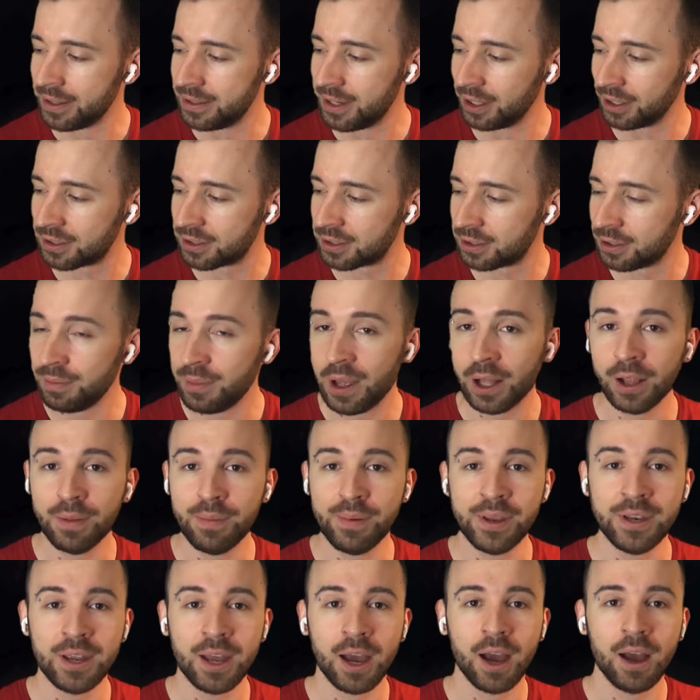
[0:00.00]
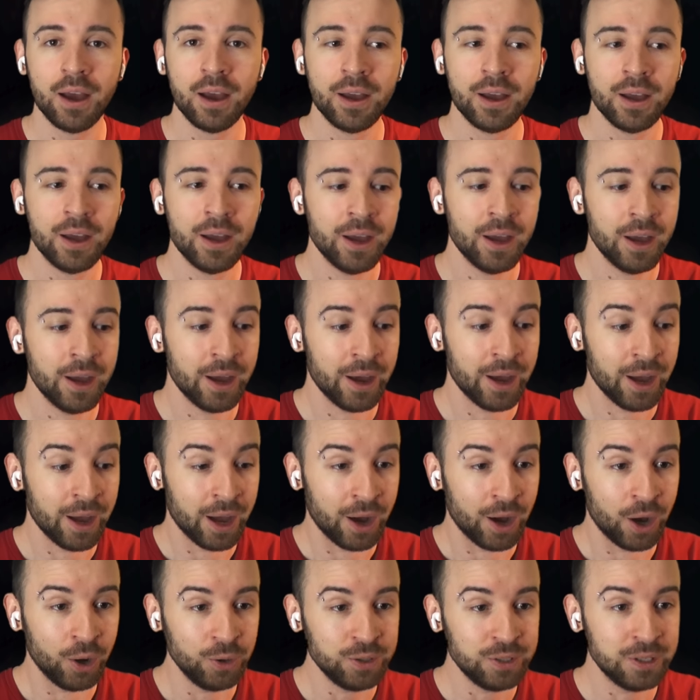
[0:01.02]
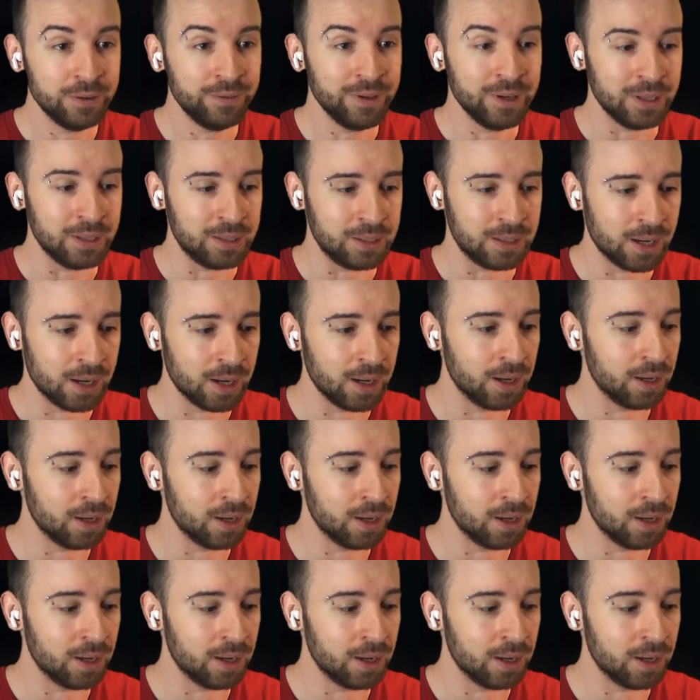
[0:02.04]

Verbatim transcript: Дед сумел меня удивить.